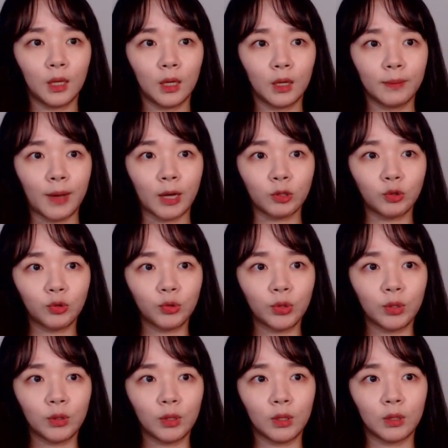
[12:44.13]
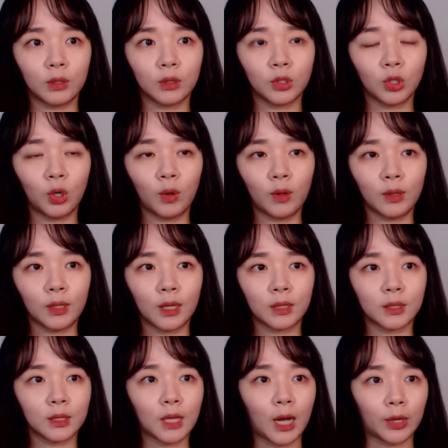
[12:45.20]
박중령이 있는
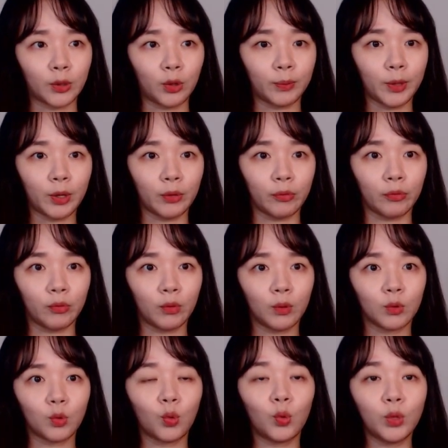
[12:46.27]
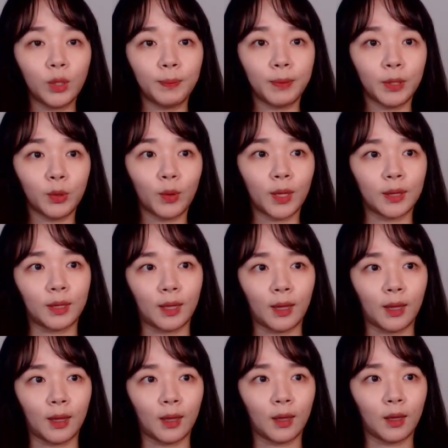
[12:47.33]
철원까지 가려면 돈이
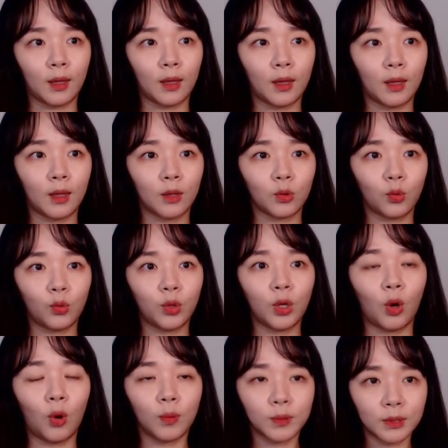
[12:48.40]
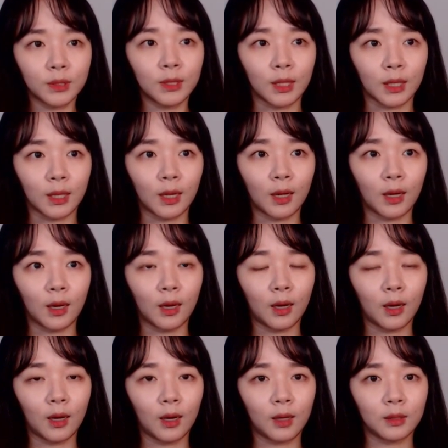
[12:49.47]
필요한데 돈이 없으니까
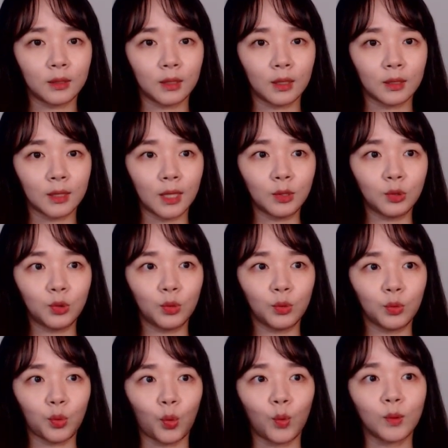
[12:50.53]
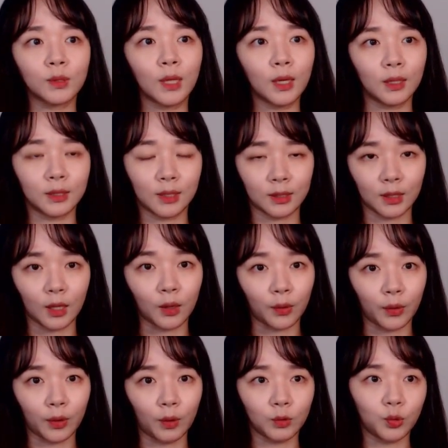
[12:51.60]
이제 사촌 동생을 찾아간
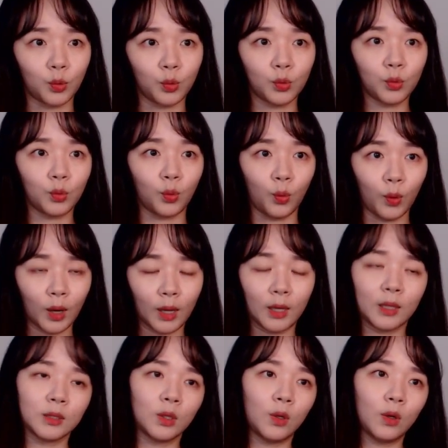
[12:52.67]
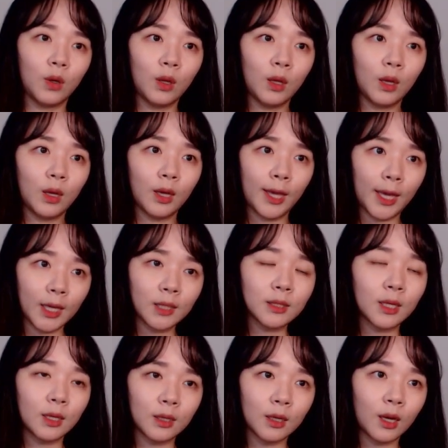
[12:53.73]
거예요. 종로 5가에서
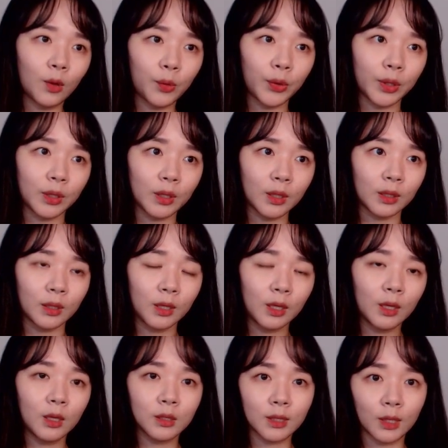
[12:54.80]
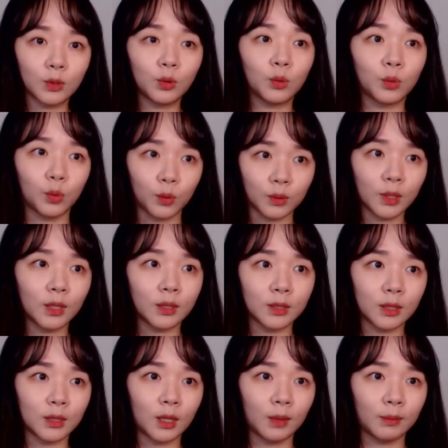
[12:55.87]
행상을 하고 있는 사촌 동생을
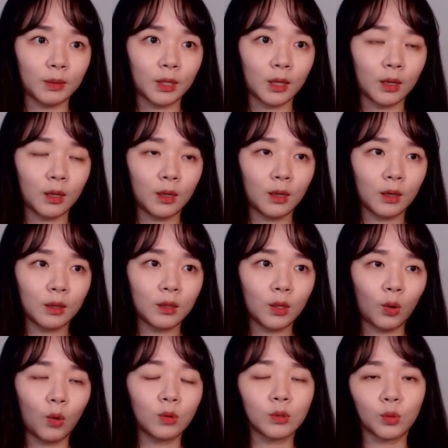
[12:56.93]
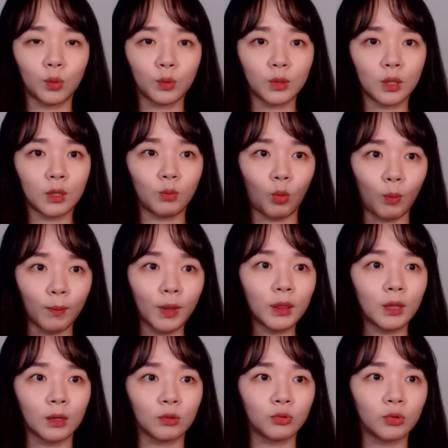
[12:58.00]
찾아갑니다. 근데 거기서 동생을 못
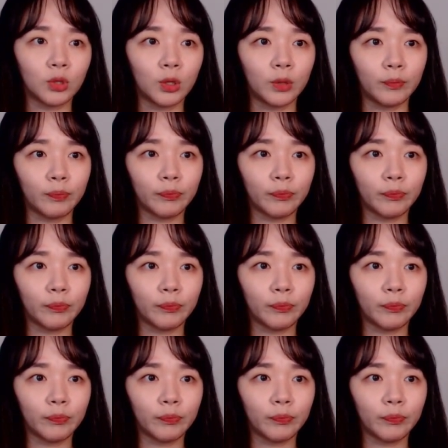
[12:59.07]
만났고요.